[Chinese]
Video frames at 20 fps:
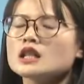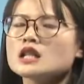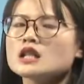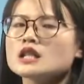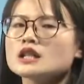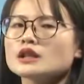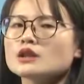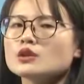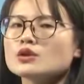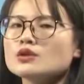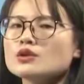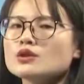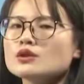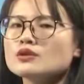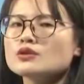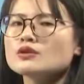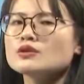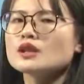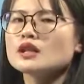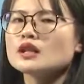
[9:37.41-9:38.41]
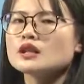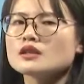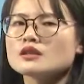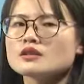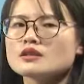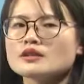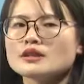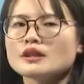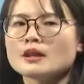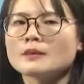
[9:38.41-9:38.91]
这个顺序
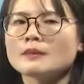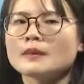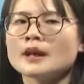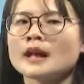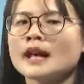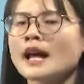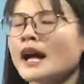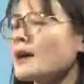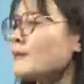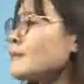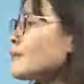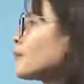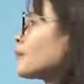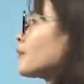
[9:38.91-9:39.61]
是什么呀？